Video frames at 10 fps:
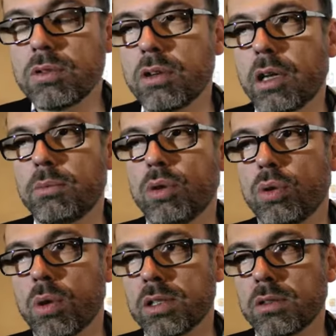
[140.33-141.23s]
le rythme de
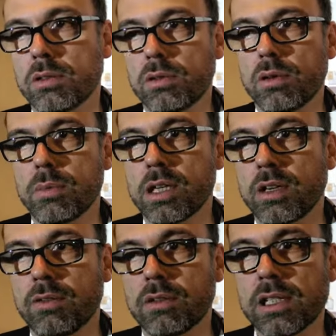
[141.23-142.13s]
croissance sur le
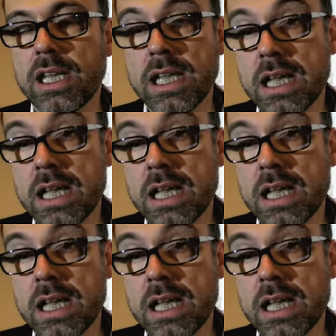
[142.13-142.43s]
marché français.